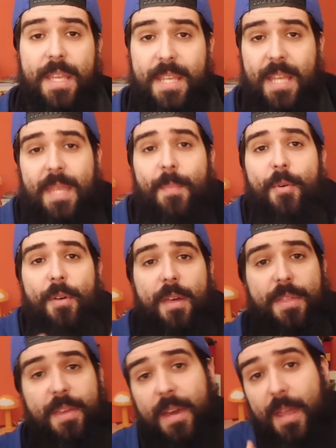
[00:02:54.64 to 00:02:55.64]
Y sí que te puedo
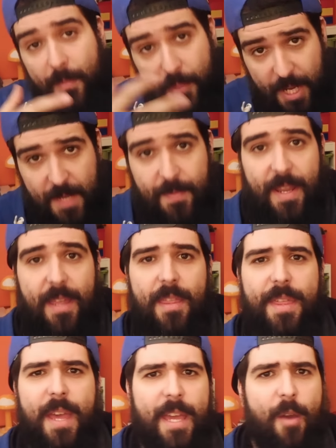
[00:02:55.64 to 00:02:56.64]
decir, por
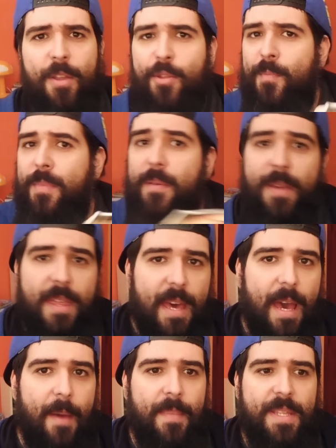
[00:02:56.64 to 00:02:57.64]
experiencia, que cuando en mi
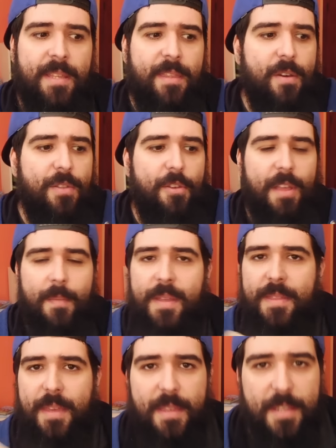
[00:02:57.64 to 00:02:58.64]
vida me he sentido
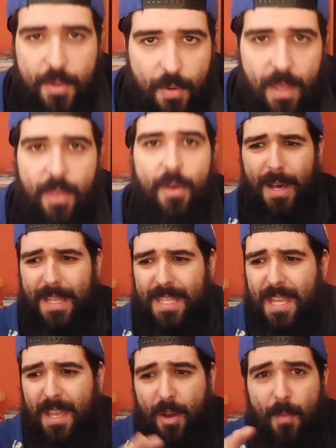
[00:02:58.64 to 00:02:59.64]
totalmente destruido,
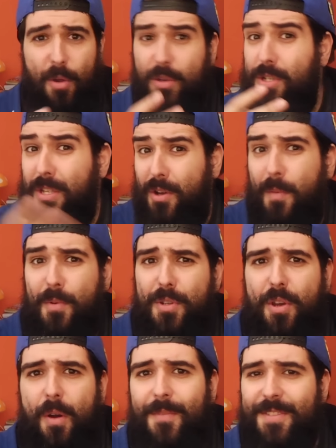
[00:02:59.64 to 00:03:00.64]
así como os, como,
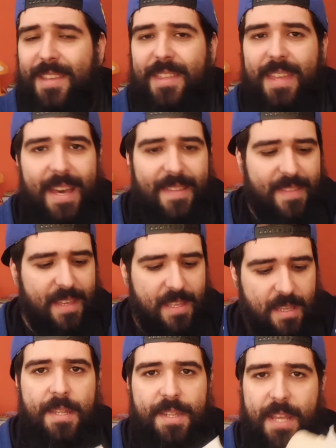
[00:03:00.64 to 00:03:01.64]
como decía
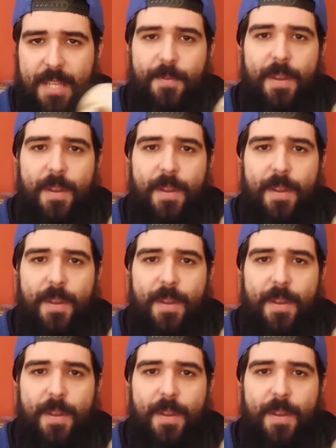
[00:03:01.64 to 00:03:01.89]
antes, sí que es